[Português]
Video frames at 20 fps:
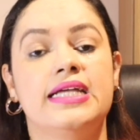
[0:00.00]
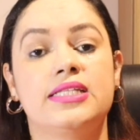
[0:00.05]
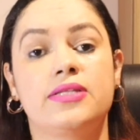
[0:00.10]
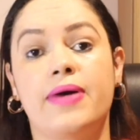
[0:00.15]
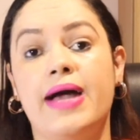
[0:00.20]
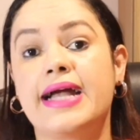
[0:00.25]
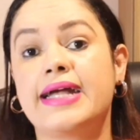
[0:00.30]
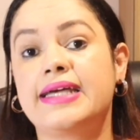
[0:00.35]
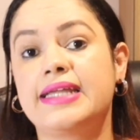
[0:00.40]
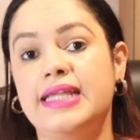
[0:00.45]

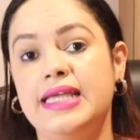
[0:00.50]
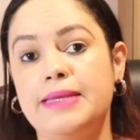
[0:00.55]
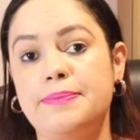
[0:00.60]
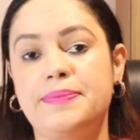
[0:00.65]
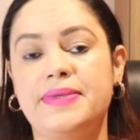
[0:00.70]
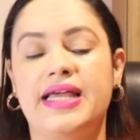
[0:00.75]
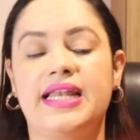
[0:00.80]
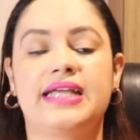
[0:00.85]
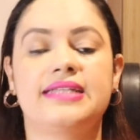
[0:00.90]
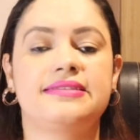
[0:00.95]
Então a
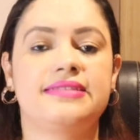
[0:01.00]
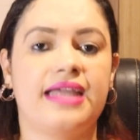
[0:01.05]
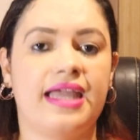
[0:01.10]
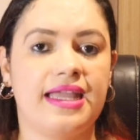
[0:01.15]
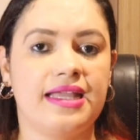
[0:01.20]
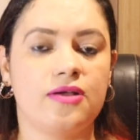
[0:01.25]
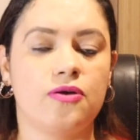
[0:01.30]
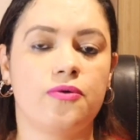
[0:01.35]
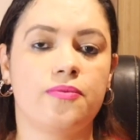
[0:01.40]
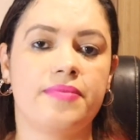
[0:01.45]
gripe ela
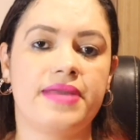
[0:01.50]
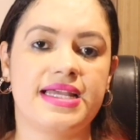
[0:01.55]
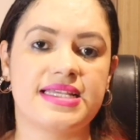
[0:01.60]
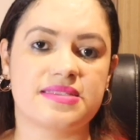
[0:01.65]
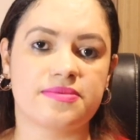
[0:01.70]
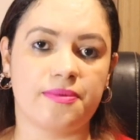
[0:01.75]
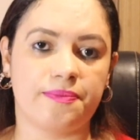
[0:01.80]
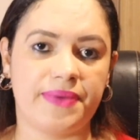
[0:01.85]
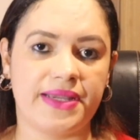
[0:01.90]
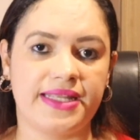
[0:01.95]
tem o
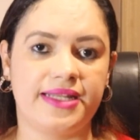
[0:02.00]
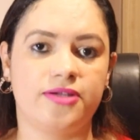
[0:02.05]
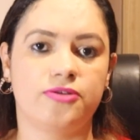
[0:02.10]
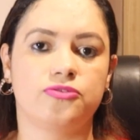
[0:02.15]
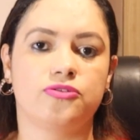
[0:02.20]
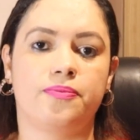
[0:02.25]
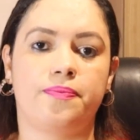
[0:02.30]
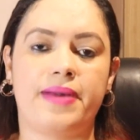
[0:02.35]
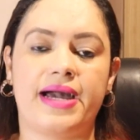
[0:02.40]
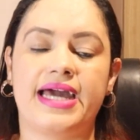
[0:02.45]
mesmo
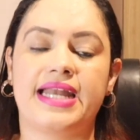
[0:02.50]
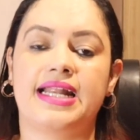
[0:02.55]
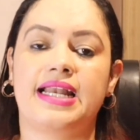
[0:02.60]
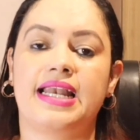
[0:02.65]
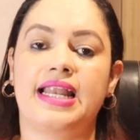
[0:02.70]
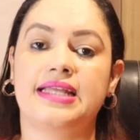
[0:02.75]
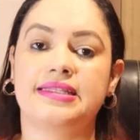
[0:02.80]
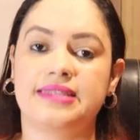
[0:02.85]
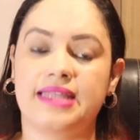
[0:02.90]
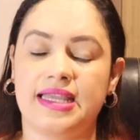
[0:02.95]
período para
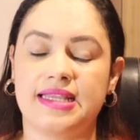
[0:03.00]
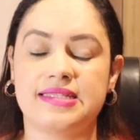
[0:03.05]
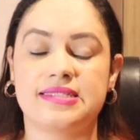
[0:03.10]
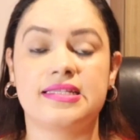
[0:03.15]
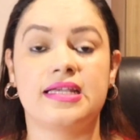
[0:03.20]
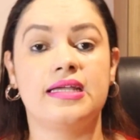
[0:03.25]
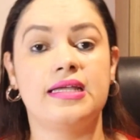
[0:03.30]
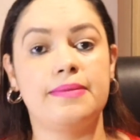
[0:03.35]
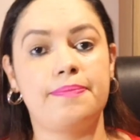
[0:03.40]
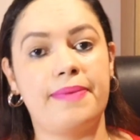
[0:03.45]

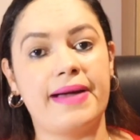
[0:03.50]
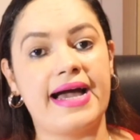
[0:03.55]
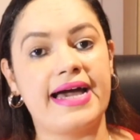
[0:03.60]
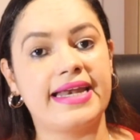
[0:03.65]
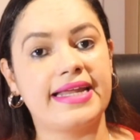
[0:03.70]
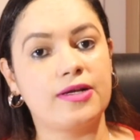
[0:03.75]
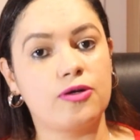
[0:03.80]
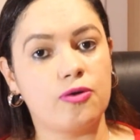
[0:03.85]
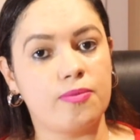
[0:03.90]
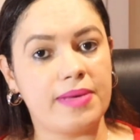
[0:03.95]
latência e
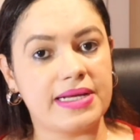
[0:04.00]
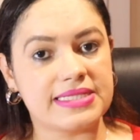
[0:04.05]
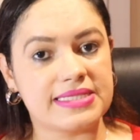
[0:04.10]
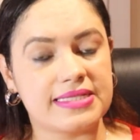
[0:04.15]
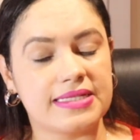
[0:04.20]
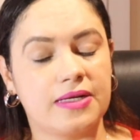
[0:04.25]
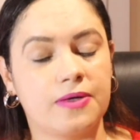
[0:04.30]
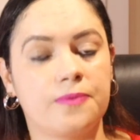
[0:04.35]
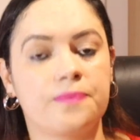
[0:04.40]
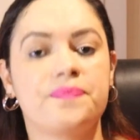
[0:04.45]
para
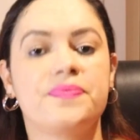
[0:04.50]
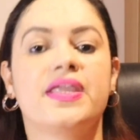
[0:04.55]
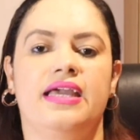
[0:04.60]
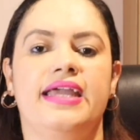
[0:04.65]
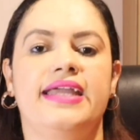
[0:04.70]
incubação.